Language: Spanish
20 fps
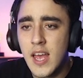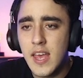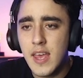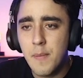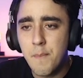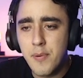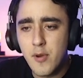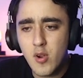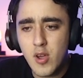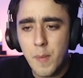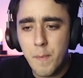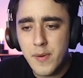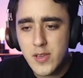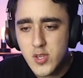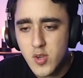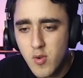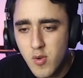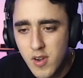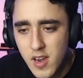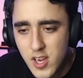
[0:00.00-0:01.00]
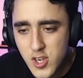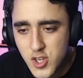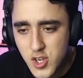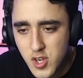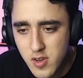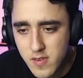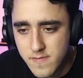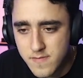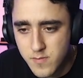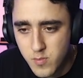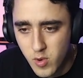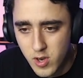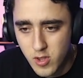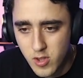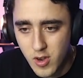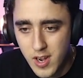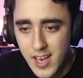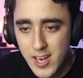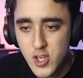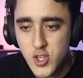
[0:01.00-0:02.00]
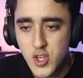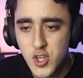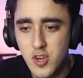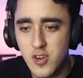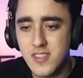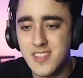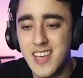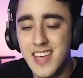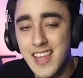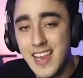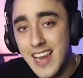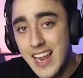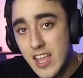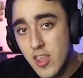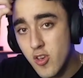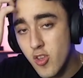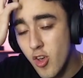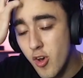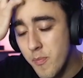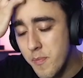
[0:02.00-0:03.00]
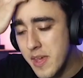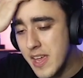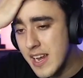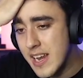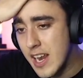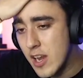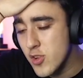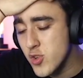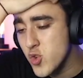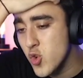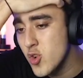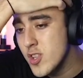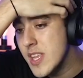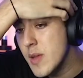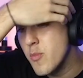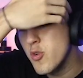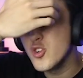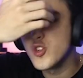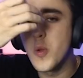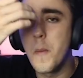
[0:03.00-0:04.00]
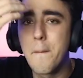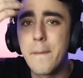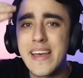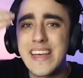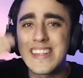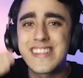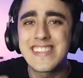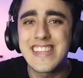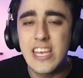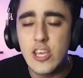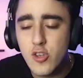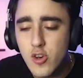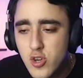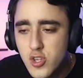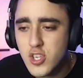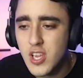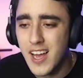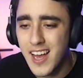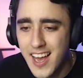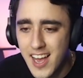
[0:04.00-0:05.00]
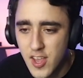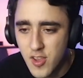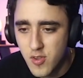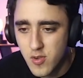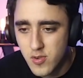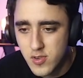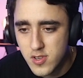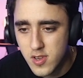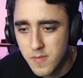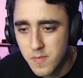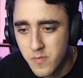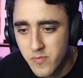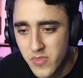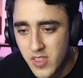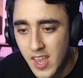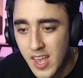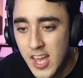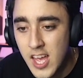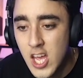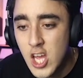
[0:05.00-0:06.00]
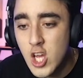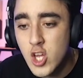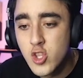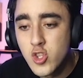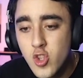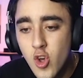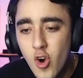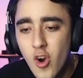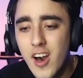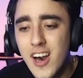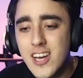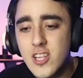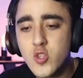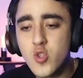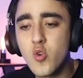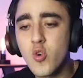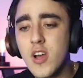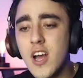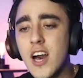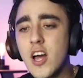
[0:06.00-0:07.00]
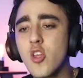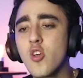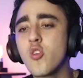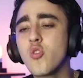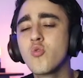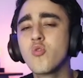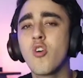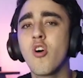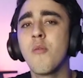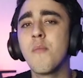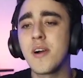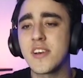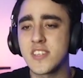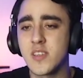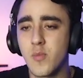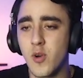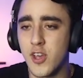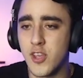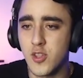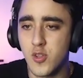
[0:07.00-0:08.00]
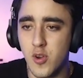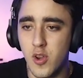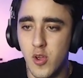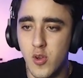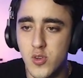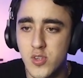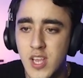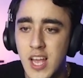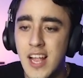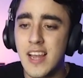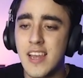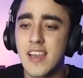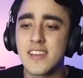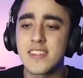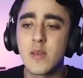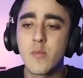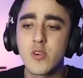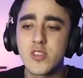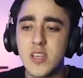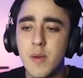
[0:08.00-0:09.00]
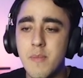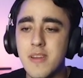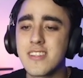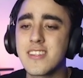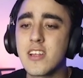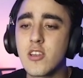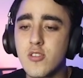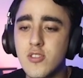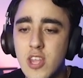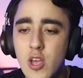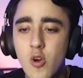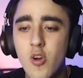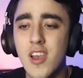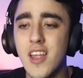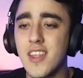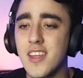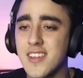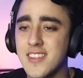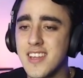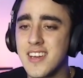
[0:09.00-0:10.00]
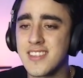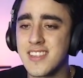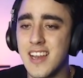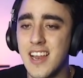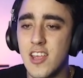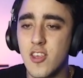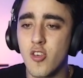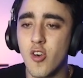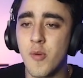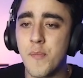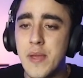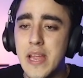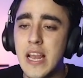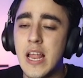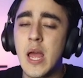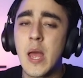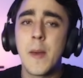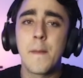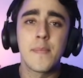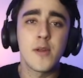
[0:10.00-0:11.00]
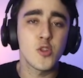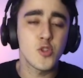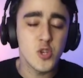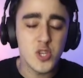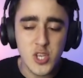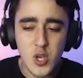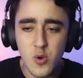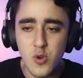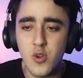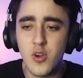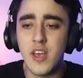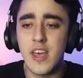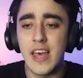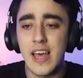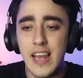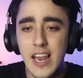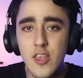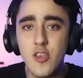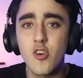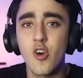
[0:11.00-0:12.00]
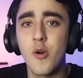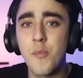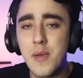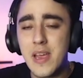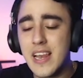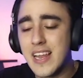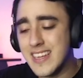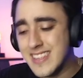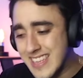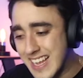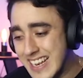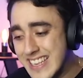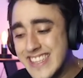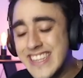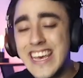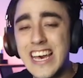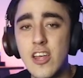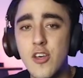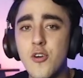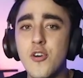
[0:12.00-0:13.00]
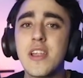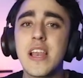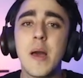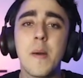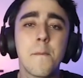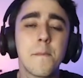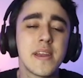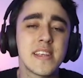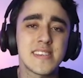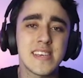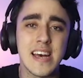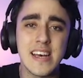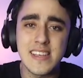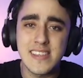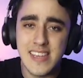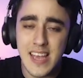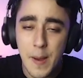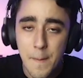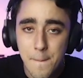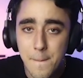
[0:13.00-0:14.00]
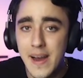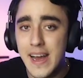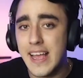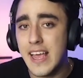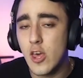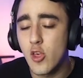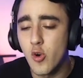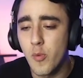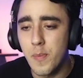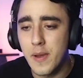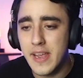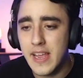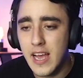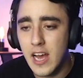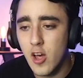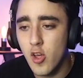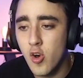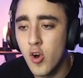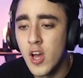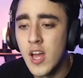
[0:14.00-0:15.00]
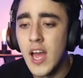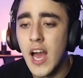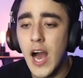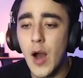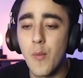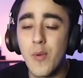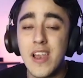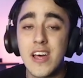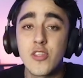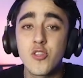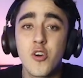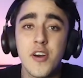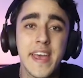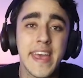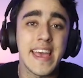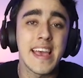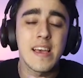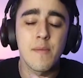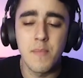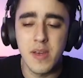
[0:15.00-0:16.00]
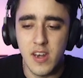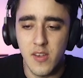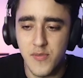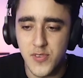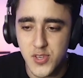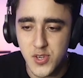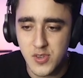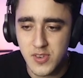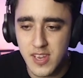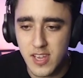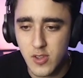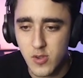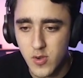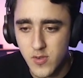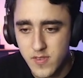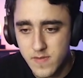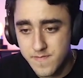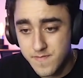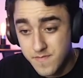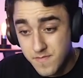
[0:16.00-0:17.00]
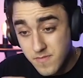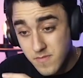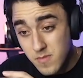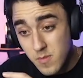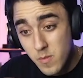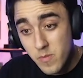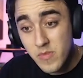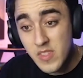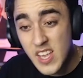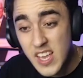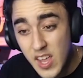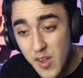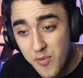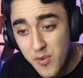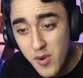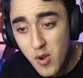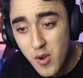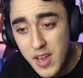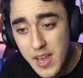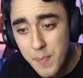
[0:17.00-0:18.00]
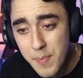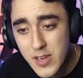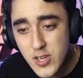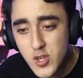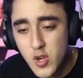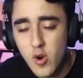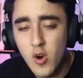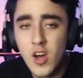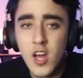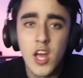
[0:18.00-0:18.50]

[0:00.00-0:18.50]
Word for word: Pero ¿qué pasó con la acción? Bueno, la acción desde el año 2000, en los últimos 22 años, no ha tocado nuevos máximos históricos. Lastimosamente no tengo la data hasta el año 2000, pero estoy seguro que desde el año 2000 hasta el día de hoy la empresa se ha más que duplicado hablando en beneficios netos. ¿Qué fue lo que pasó?